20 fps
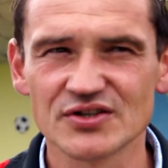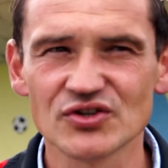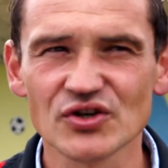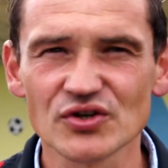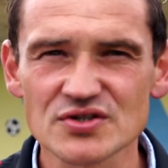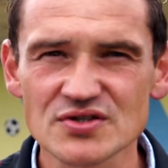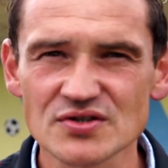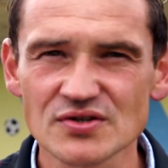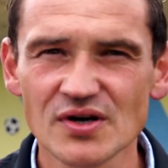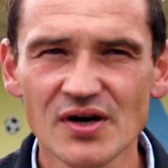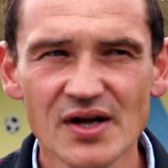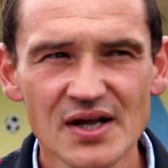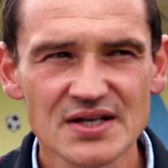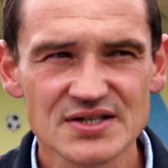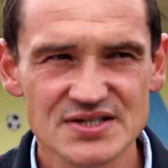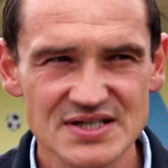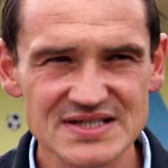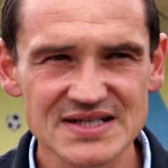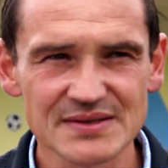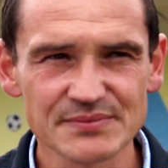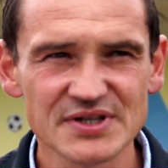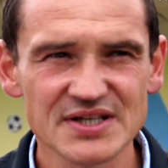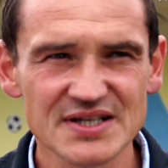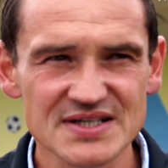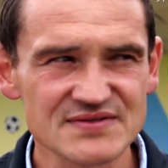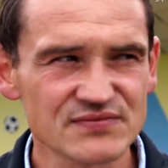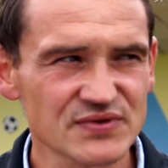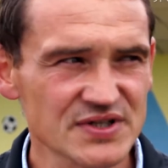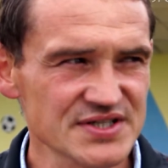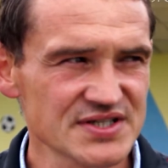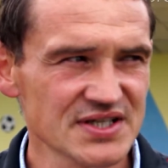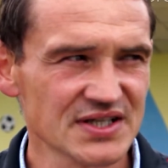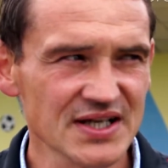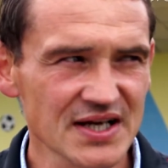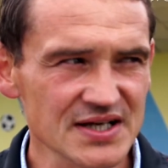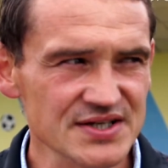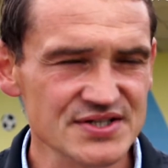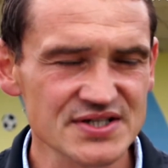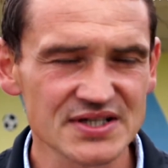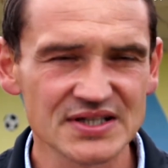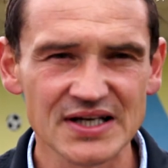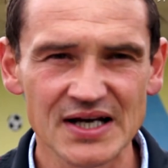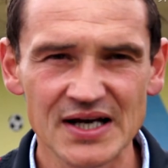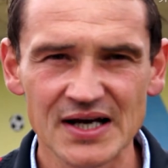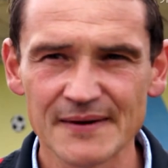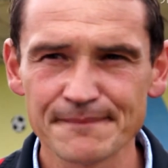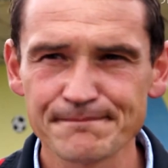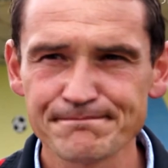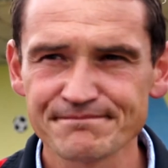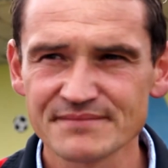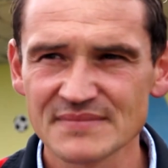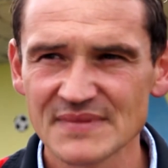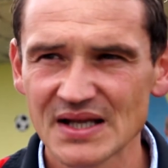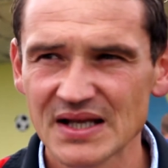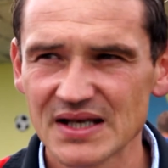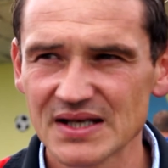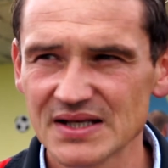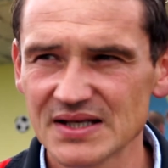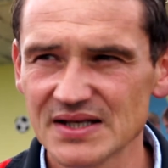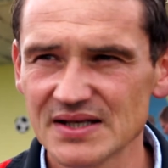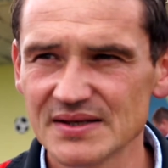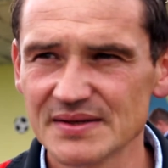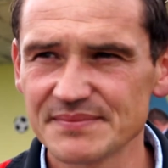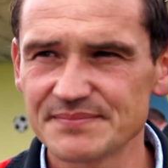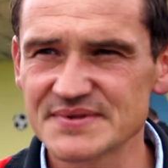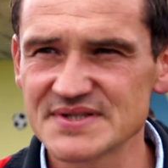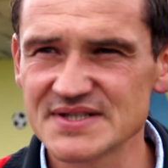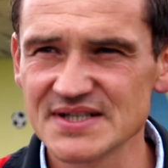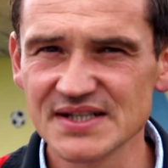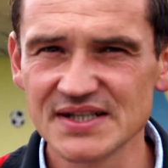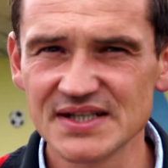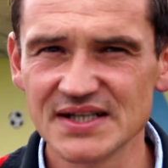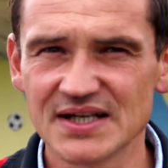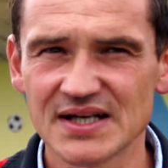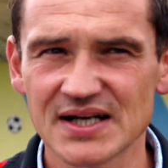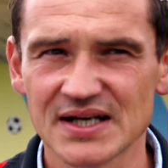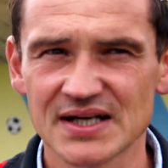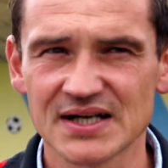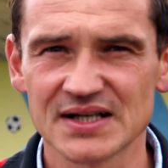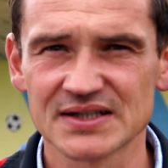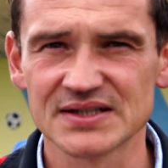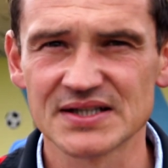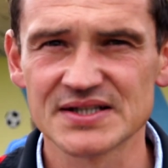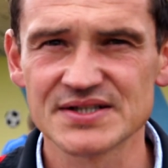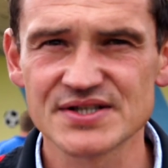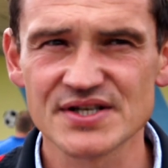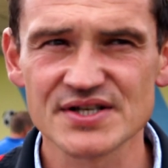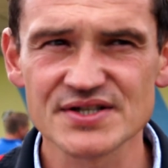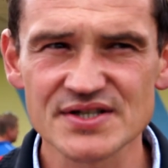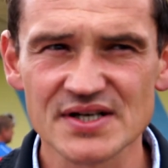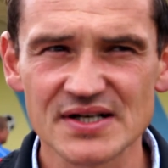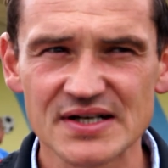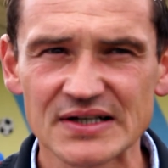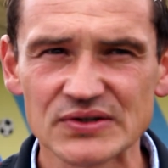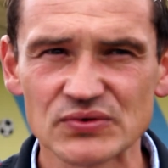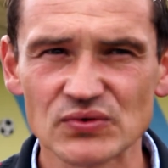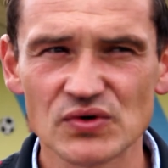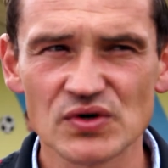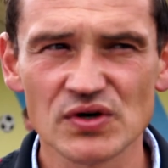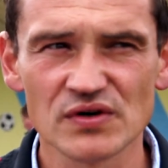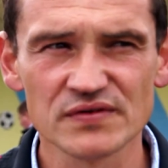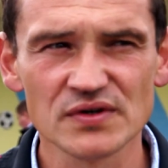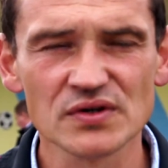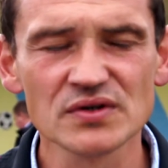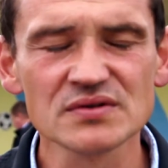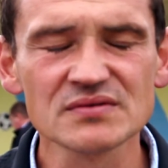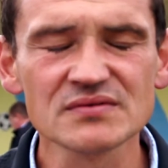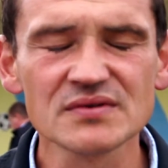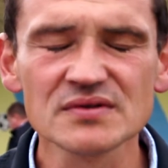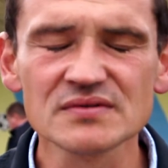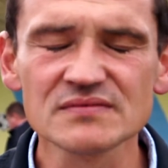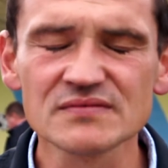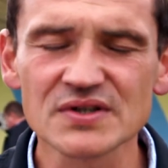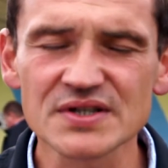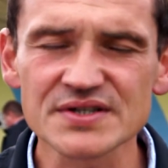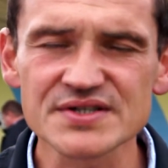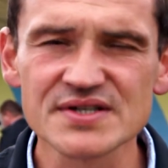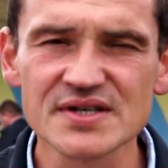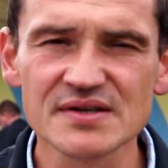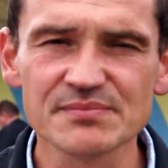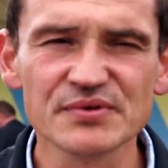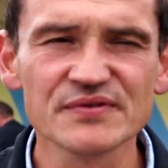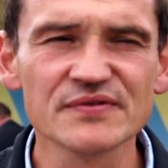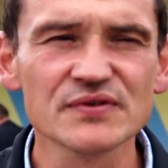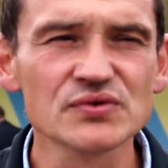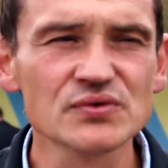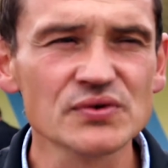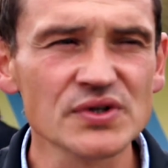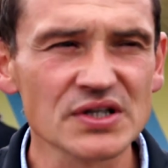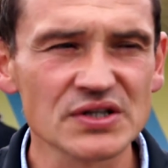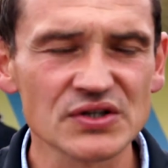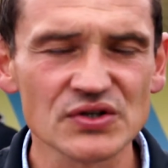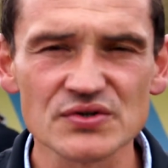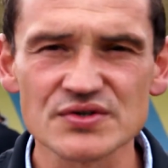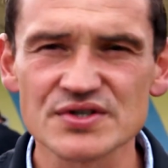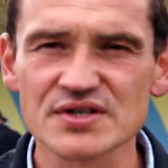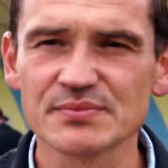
To, co czasami jest właśnie tak, że ta psychika, ten ciężar gatunkowy, on, on właśnie powoduje to, że